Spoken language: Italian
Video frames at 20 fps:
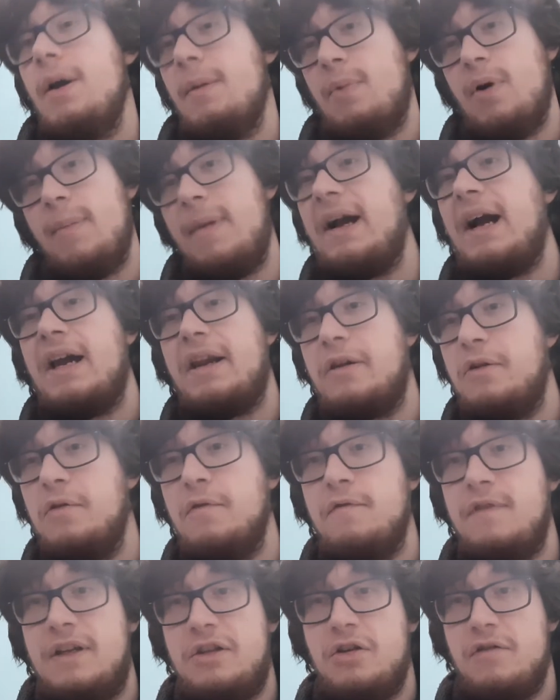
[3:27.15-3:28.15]
poi magari in
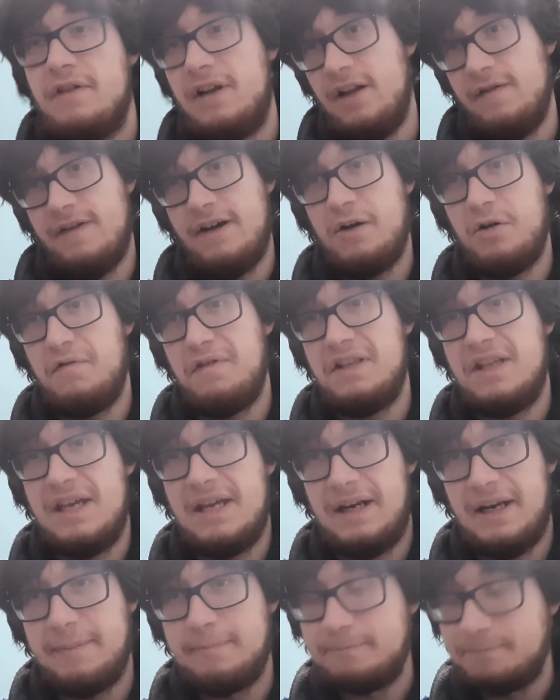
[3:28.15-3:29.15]
un video ve le farò
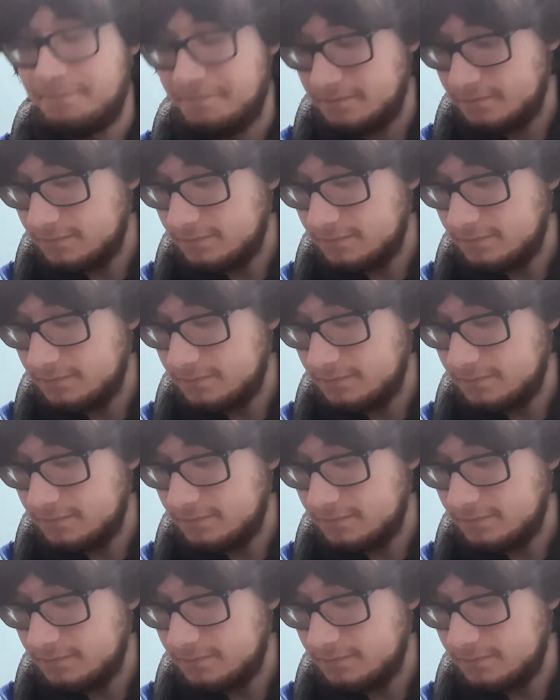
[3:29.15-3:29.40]
vedere.